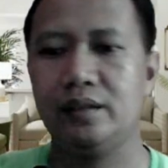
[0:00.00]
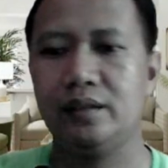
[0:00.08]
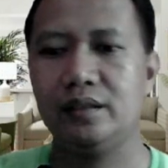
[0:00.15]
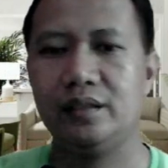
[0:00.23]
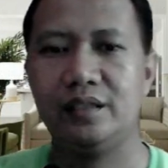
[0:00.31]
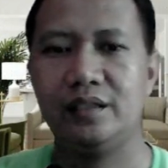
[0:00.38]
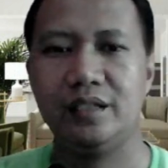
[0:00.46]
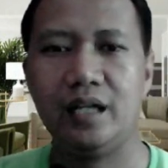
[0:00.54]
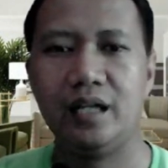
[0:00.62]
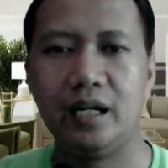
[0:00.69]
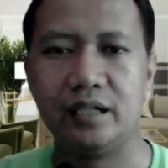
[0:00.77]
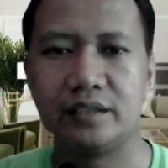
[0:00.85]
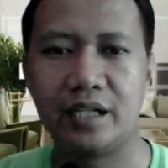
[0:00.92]
Nah,
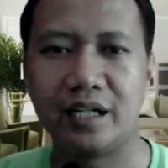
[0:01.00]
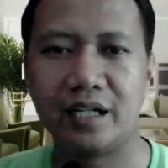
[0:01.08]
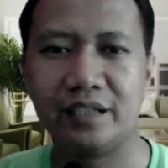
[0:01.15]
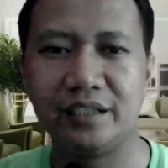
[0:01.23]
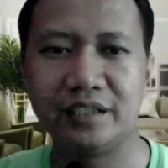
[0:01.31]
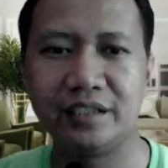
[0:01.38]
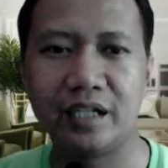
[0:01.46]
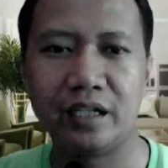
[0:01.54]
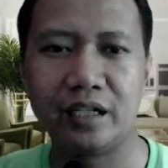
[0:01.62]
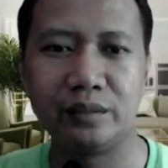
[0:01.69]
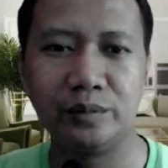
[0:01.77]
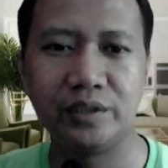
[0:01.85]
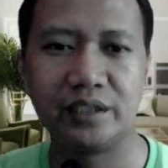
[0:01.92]
caranya sangat
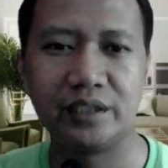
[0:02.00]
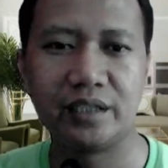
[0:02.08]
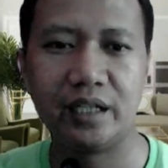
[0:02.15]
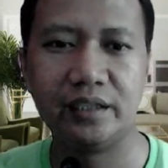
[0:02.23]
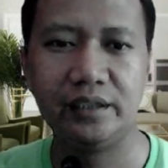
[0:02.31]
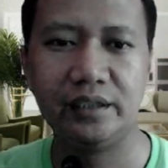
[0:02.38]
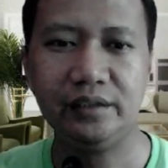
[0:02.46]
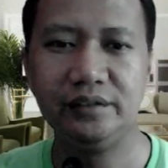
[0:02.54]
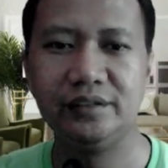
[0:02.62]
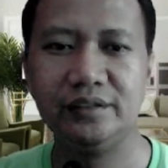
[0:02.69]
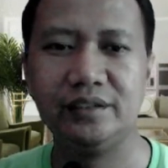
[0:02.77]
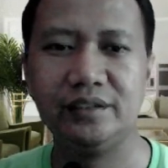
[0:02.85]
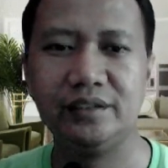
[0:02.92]
mudah sekali.
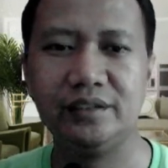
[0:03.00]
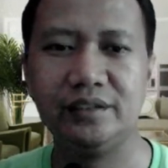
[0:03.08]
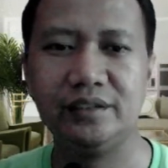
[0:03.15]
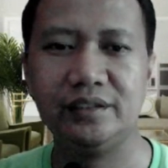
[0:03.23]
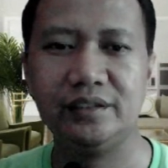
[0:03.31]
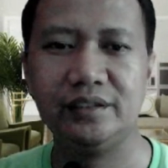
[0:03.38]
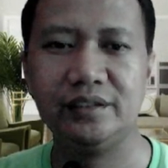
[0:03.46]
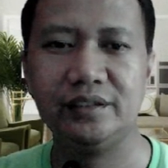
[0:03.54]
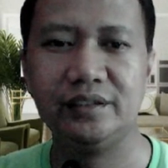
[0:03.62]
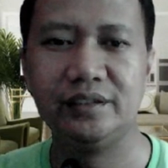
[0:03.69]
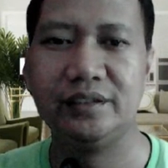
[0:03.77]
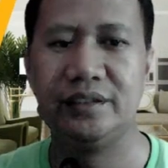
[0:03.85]
Dan